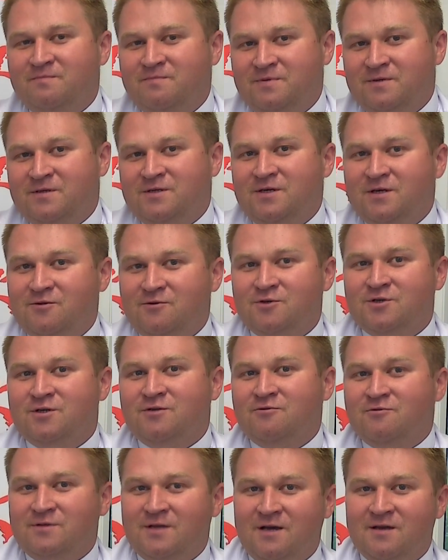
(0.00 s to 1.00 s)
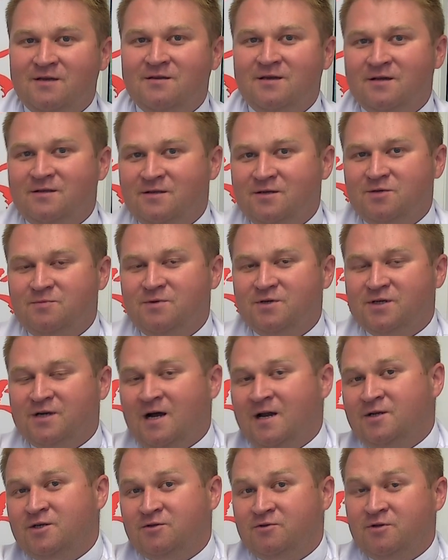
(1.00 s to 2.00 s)
by ci, którzy tutaj niegdyś
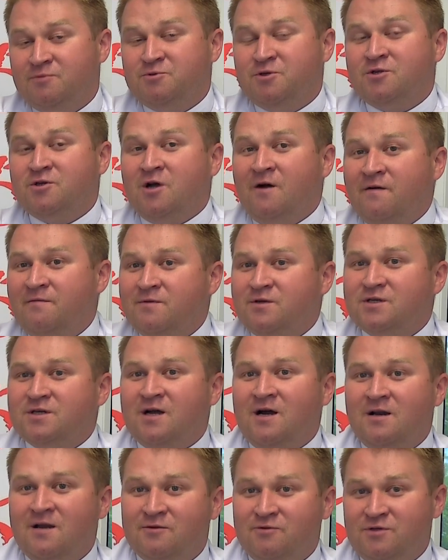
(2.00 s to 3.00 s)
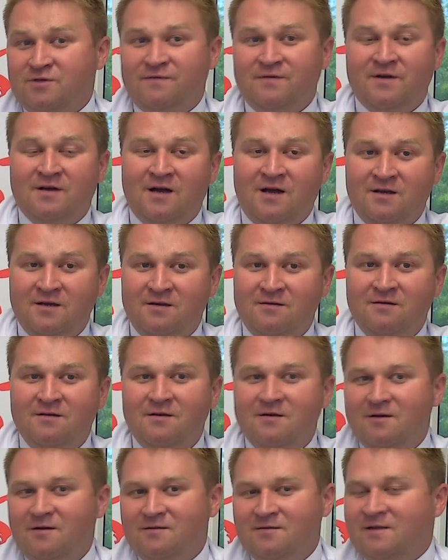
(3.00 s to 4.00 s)
mieszkali, czy którzy przodkowie mieszkali, a którzy wyjechali
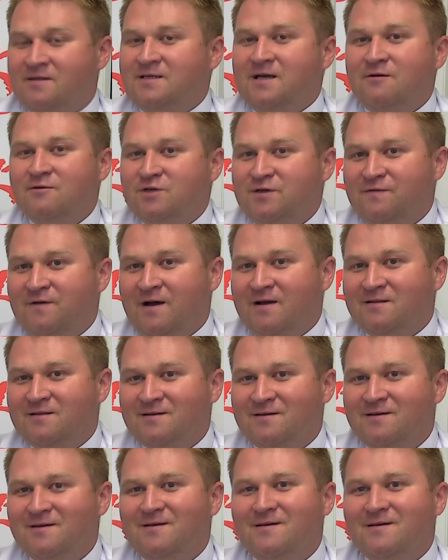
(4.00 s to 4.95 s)
na cały świat,